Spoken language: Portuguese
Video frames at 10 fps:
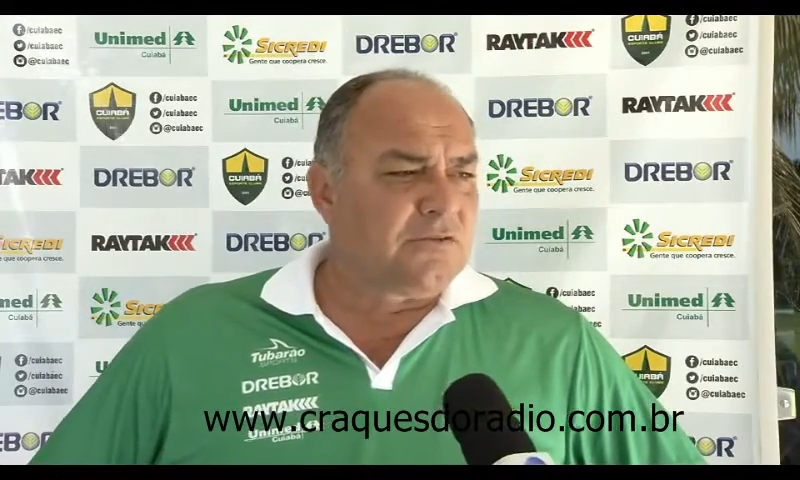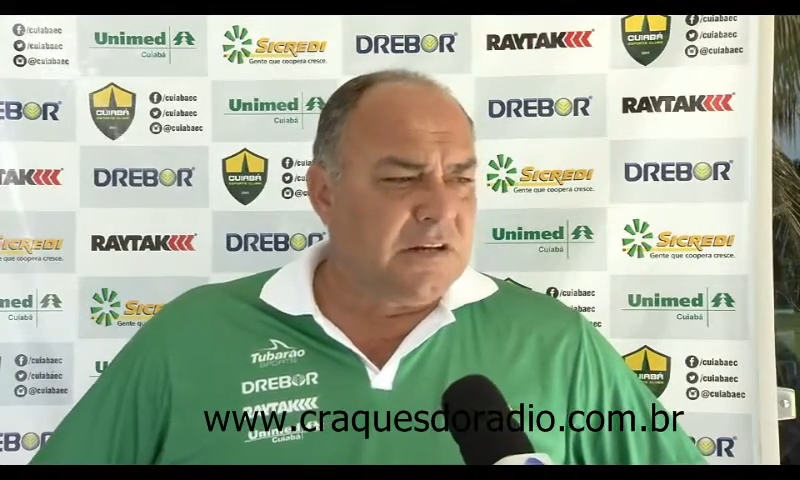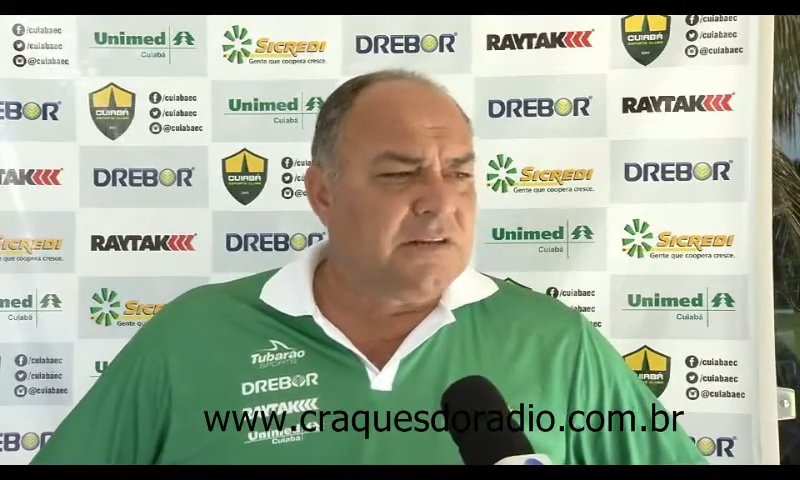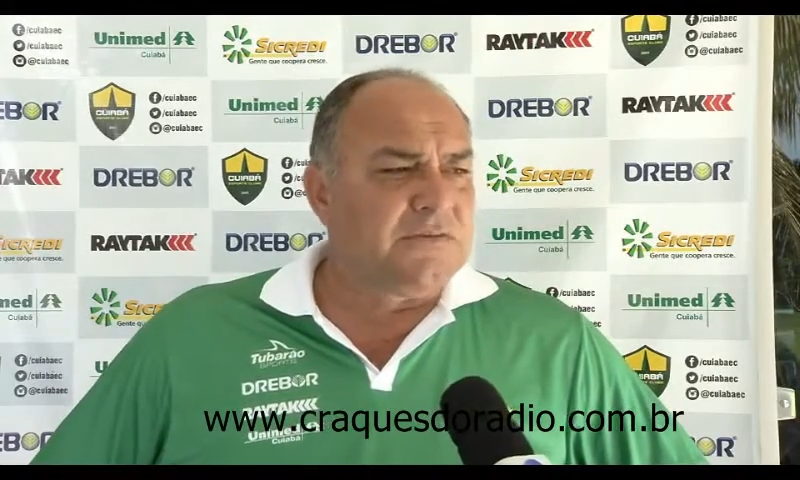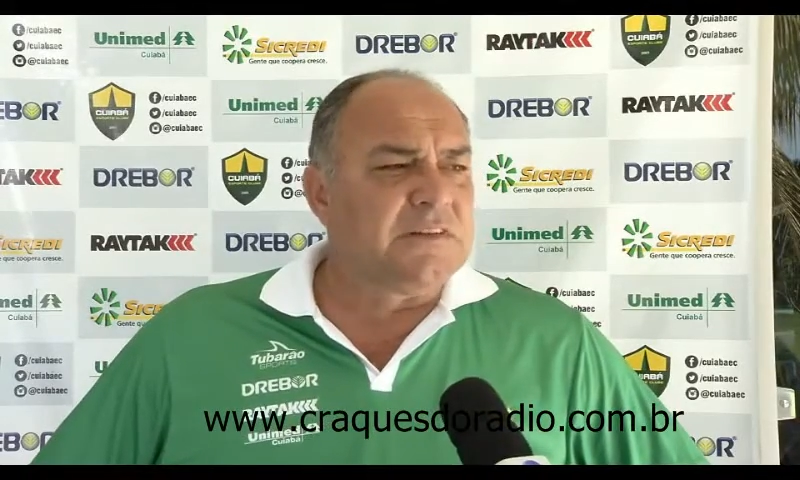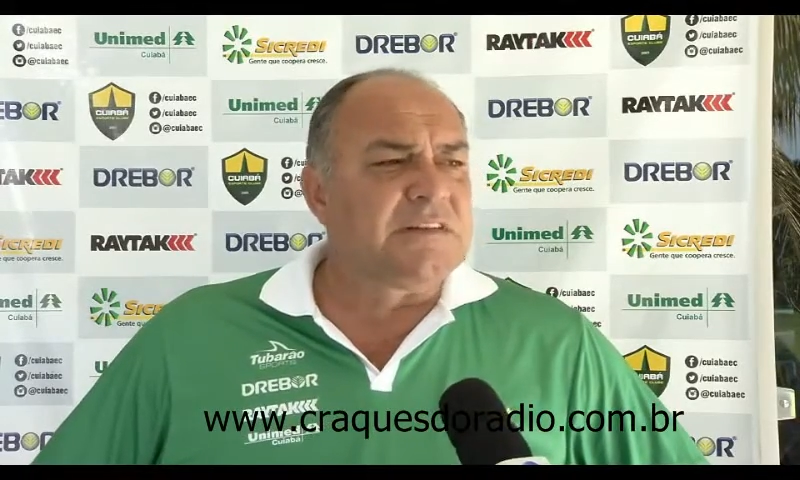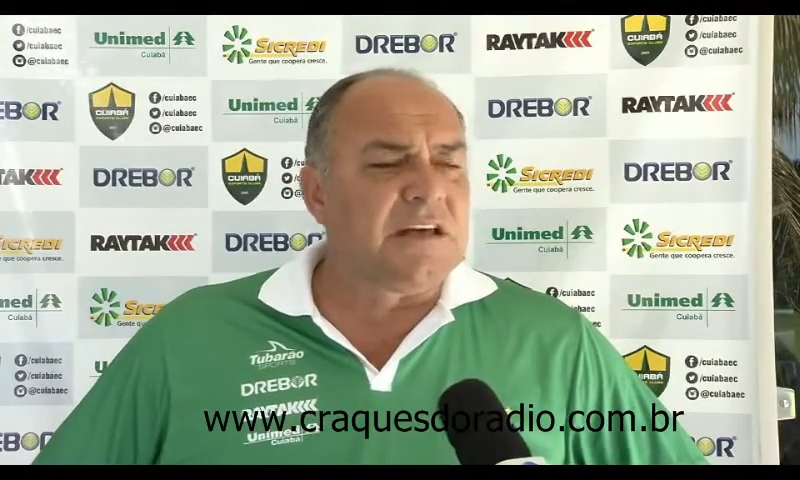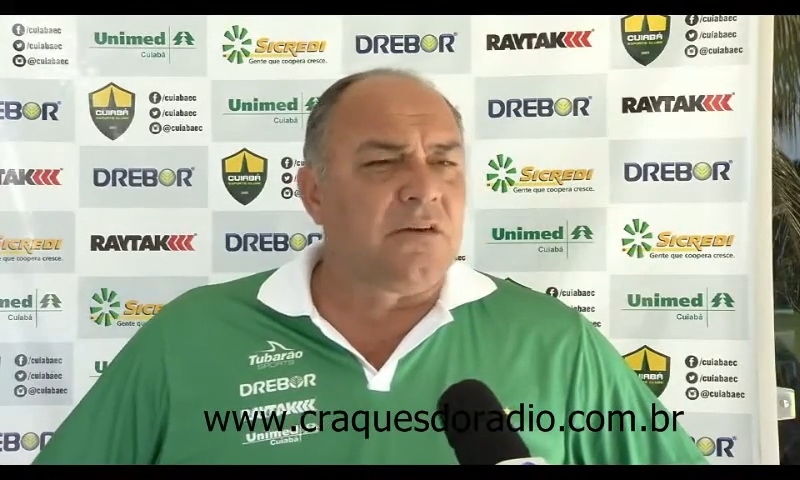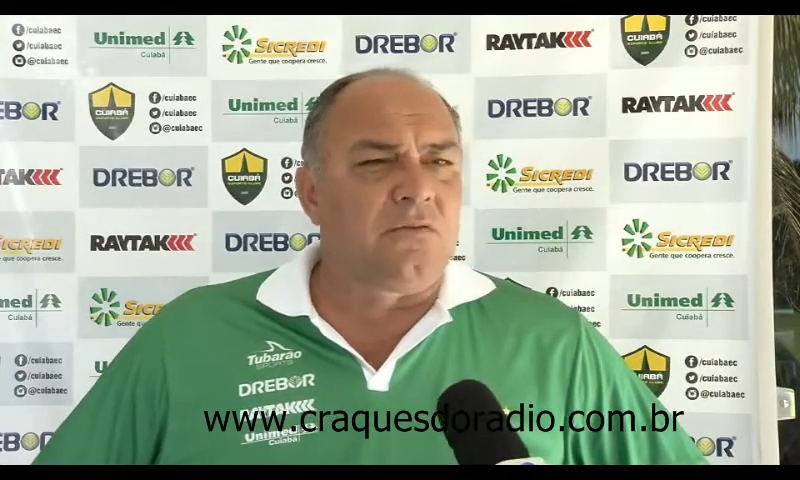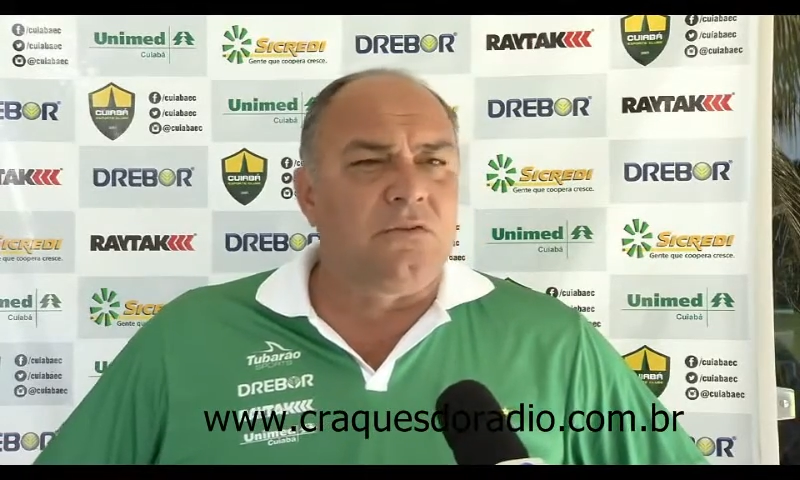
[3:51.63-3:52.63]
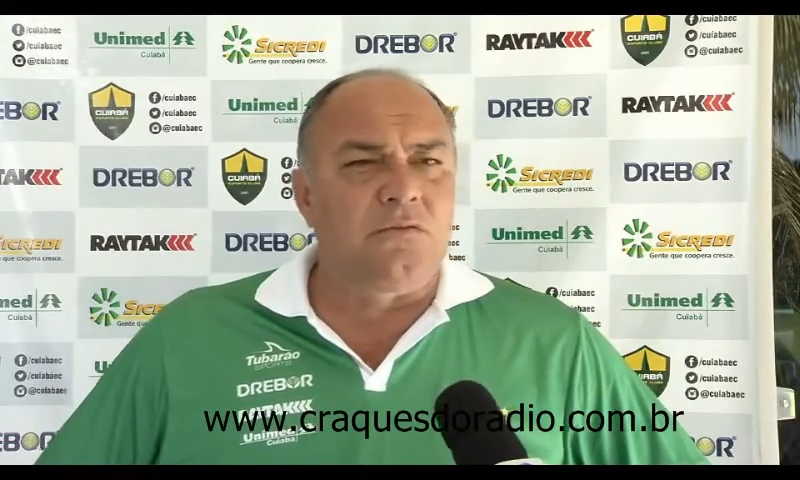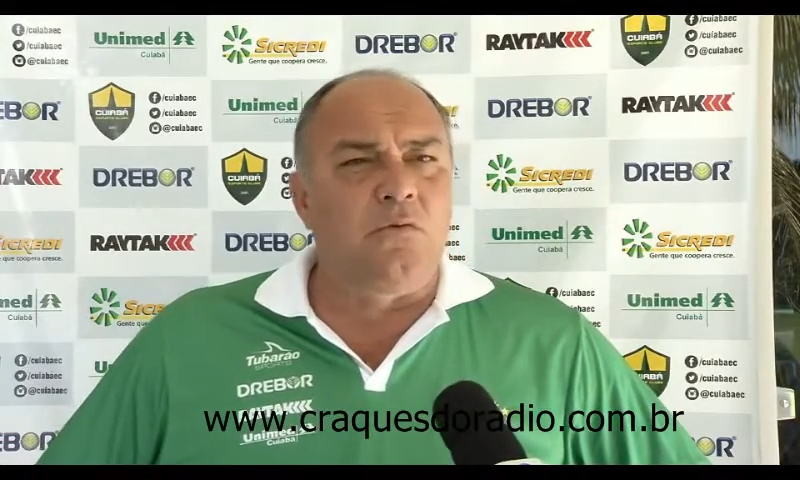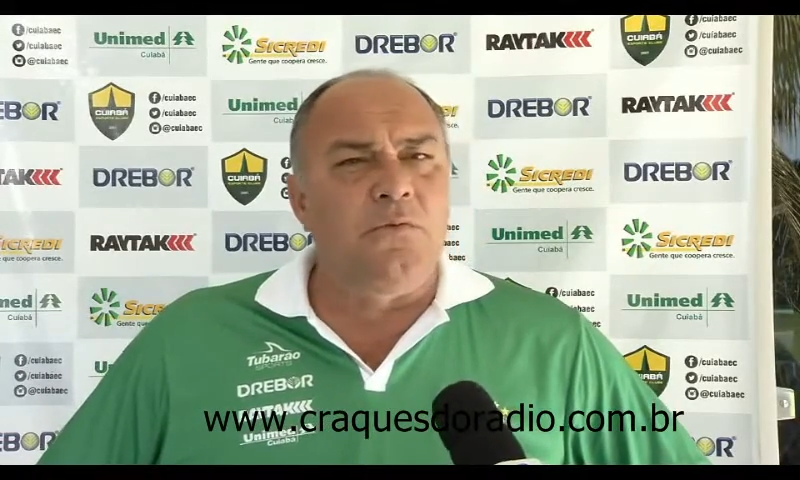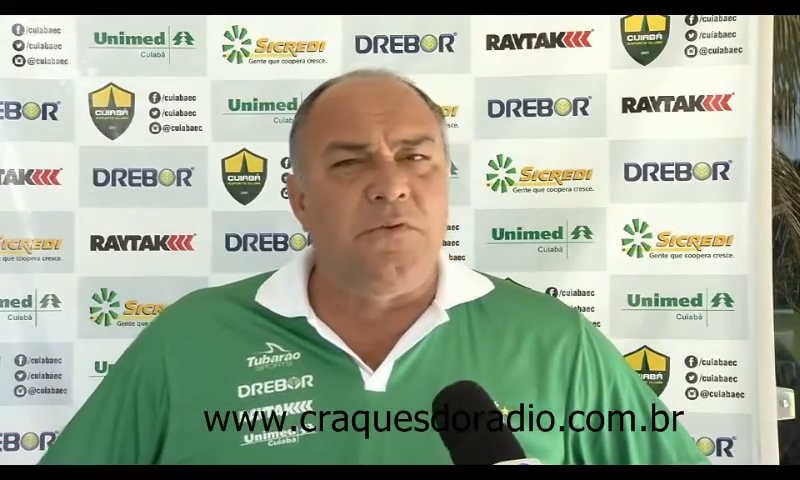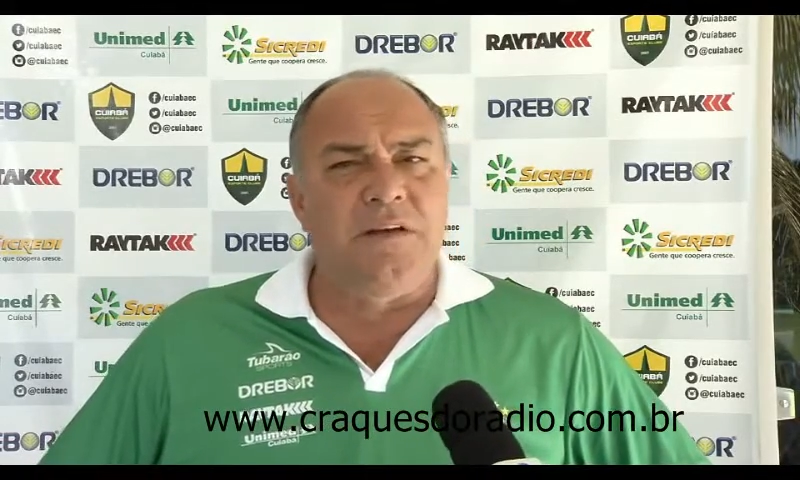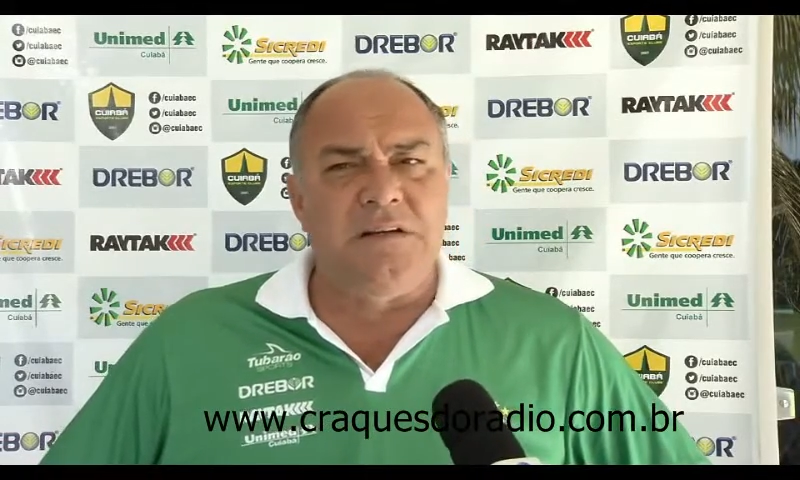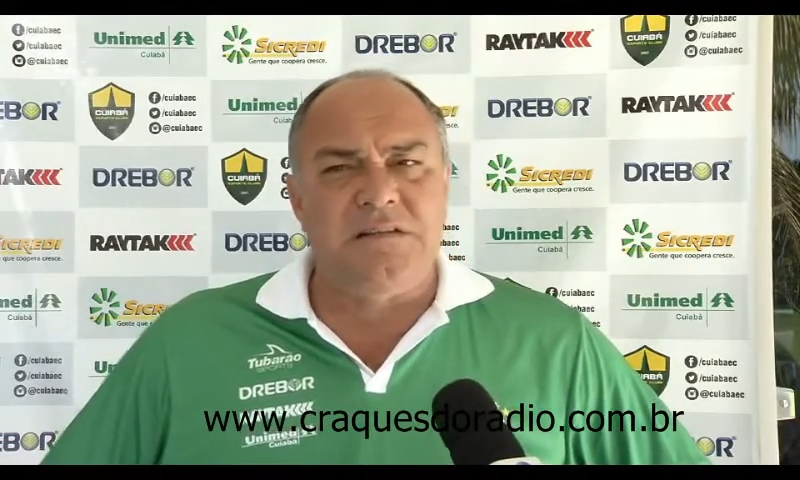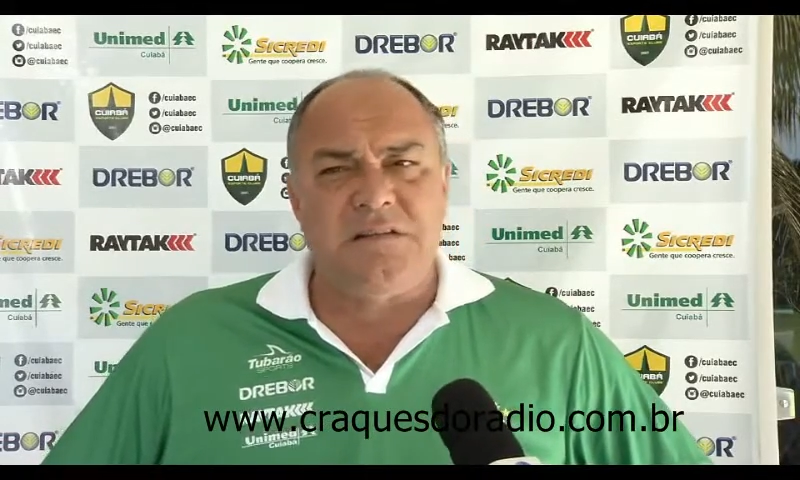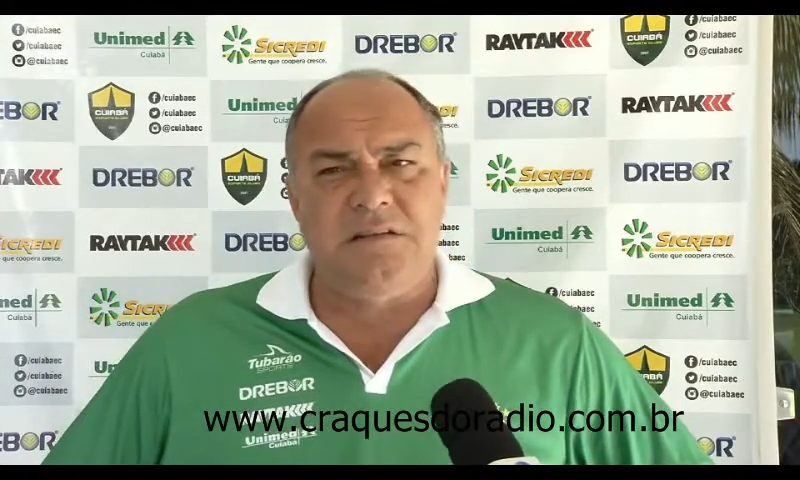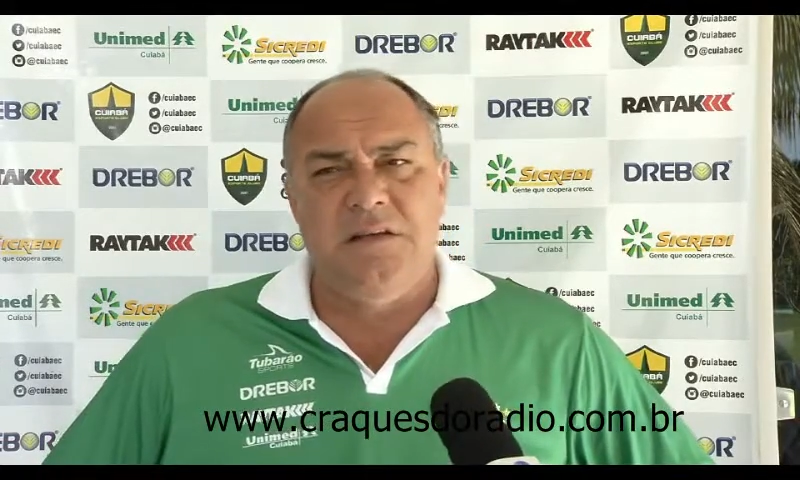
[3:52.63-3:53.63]
o que eles fizeram quanto
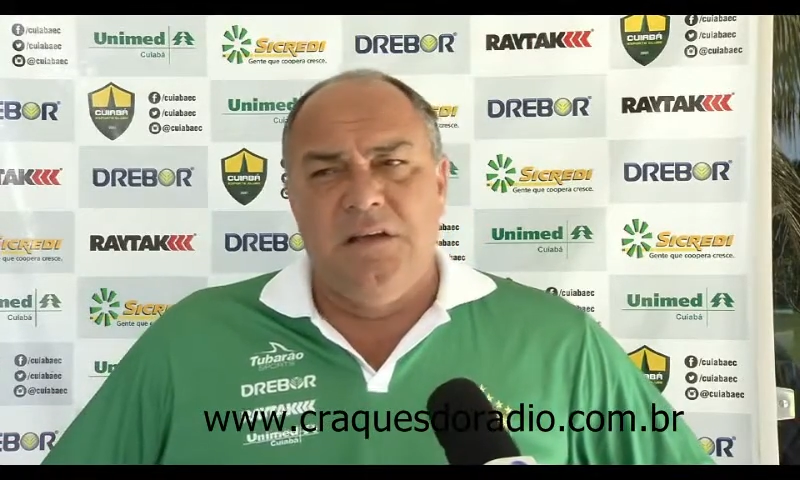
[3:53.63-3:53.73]
confiança.